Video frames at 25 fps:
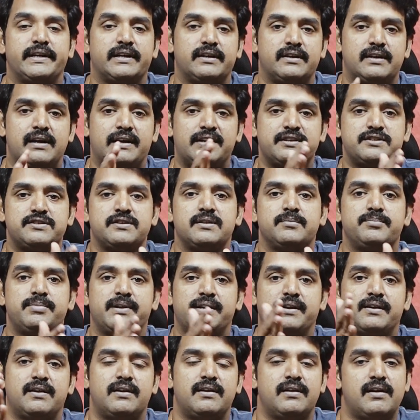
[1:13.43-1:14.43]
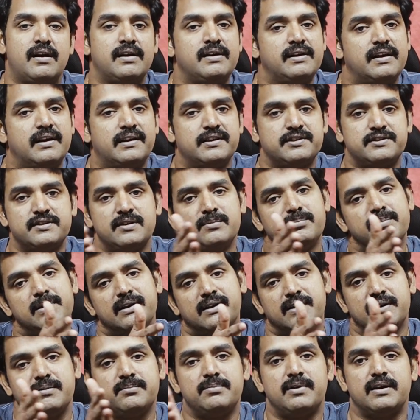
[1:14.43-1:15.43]
நீங்கள் டைரக்ஷனல் பிளேயராக நான் டைரக்ஷனல்
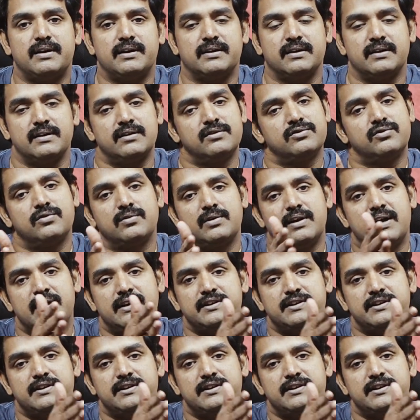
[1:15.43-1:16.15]
பிளேயரான்னு பாருங்கள் ஸோ